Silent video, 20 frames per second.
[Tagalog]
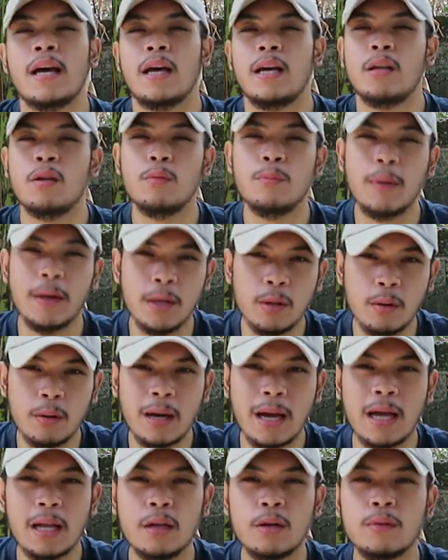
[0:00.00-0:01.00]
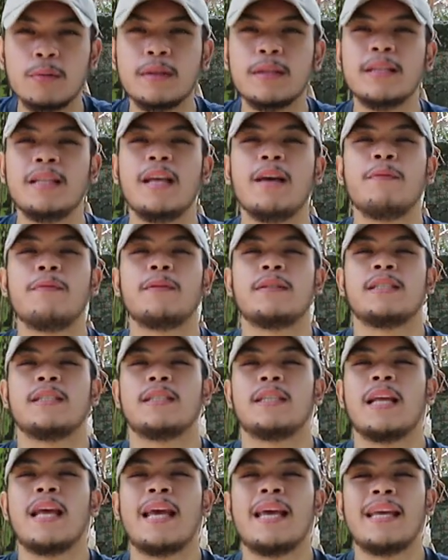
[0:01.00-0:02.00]
Ano ba yung calorie
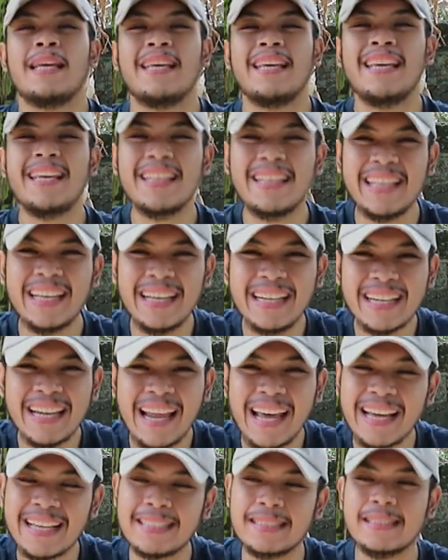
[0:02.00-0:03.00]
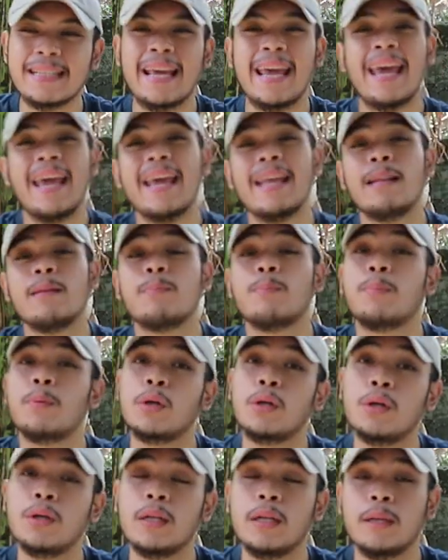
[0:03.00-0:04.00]
deficit? Eating less and
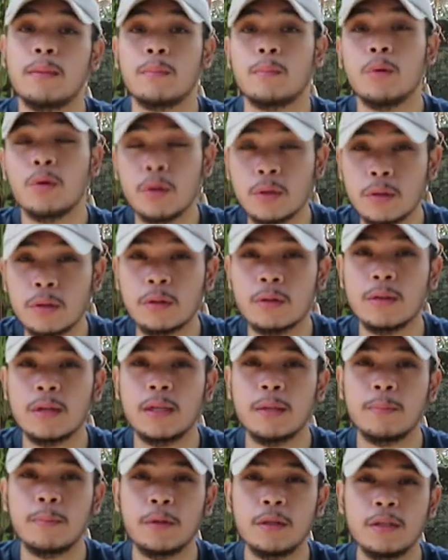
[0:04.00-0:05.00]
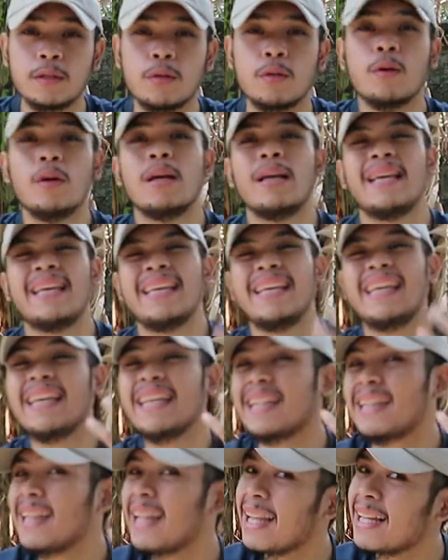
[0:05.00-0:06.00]
burning more, okay boy? So,
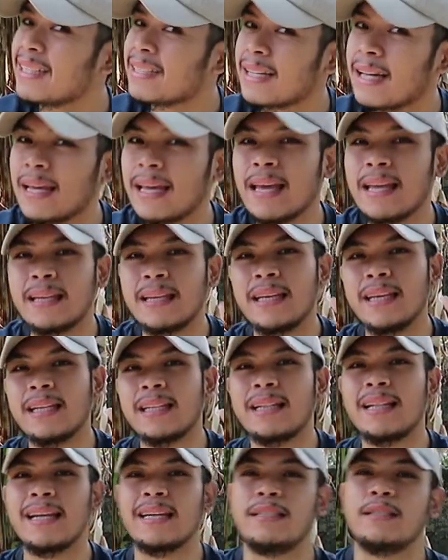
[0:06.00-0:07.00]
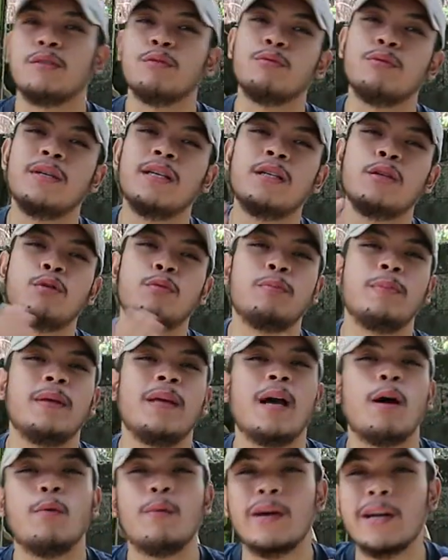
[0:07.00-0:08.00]
eat less. Again, eat less. You need to
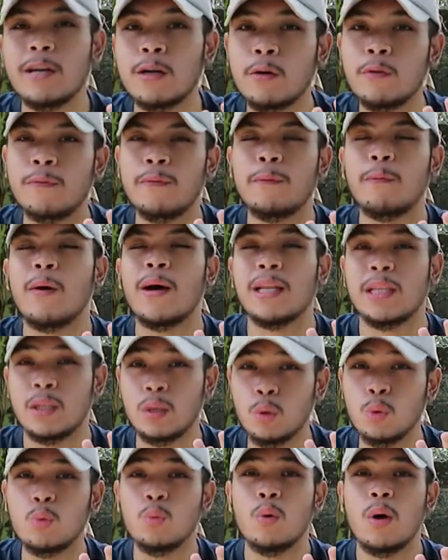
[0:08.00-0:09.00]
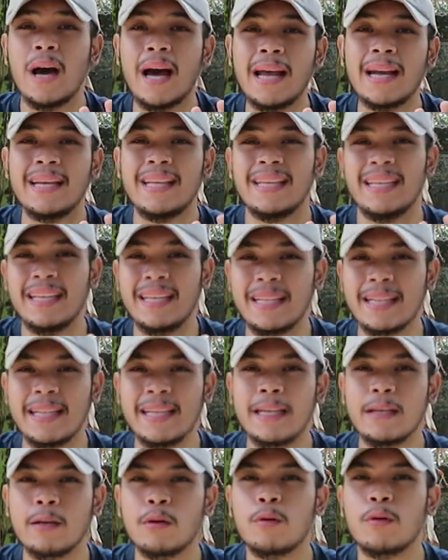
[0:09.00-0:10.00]
be aware of what you are
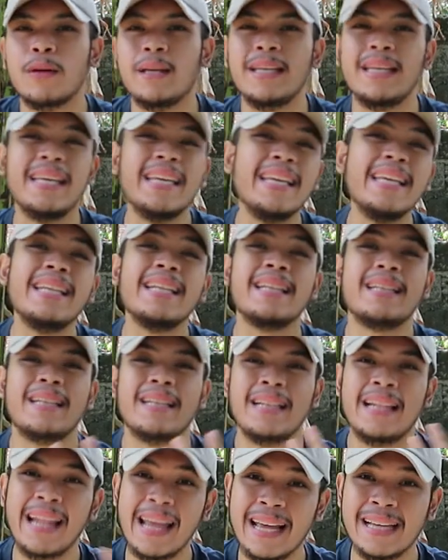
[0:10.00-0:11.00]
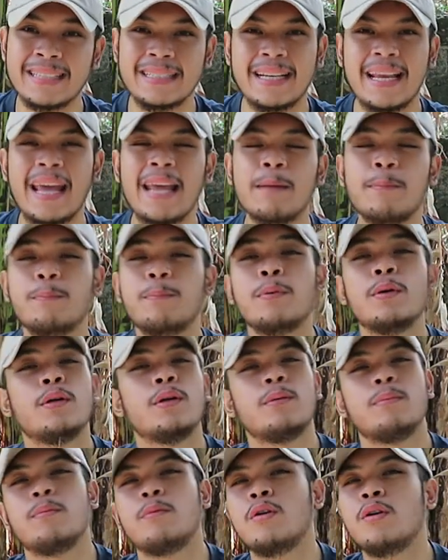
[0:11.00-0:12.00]
eating, okay? Eat less and
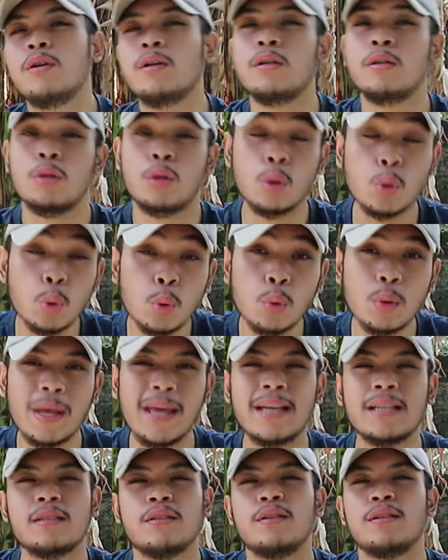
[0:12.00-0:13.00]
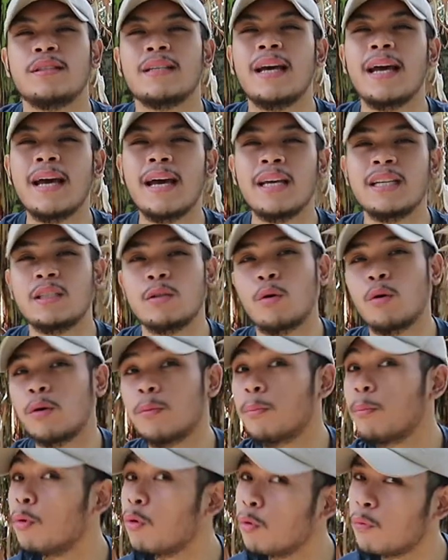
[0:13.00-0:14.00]
burn more through exercise or
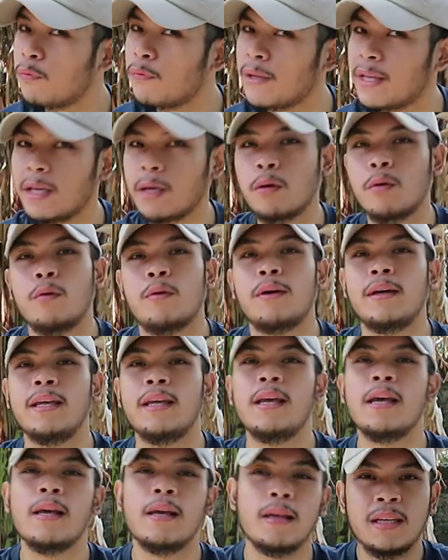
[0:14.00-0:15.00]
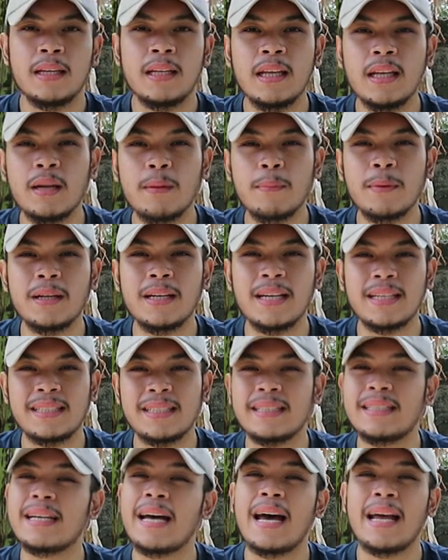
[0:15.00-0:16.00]
moving, okay? Hindi naman
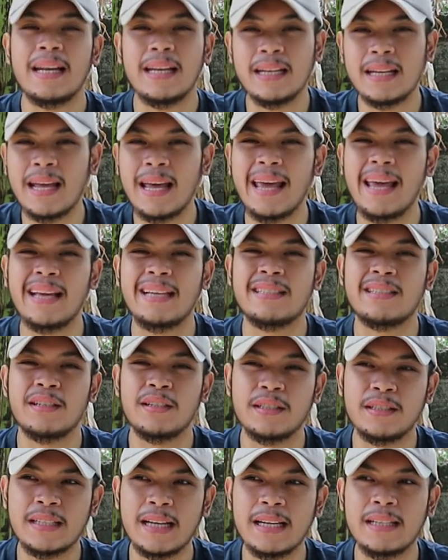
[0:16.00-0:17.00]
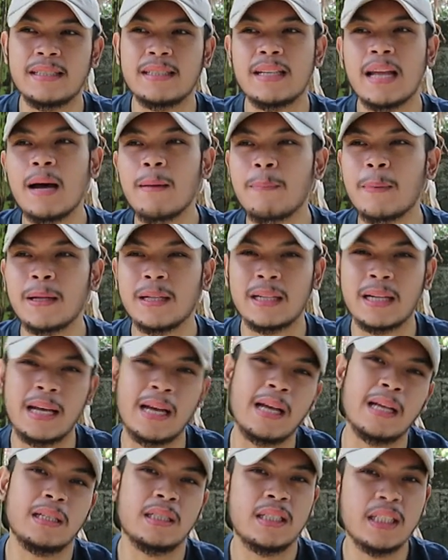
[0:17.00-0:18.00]
necessary na exercise dapat
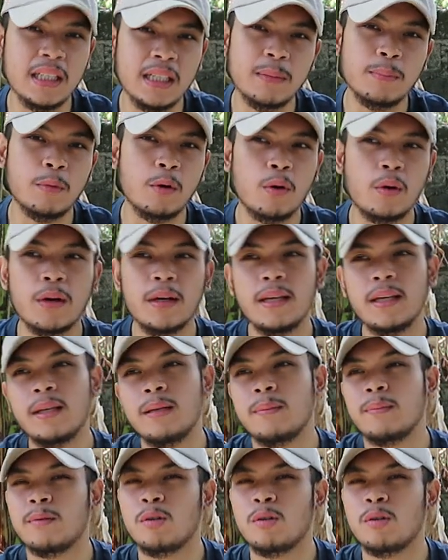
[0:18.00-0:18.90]
na gym, okay?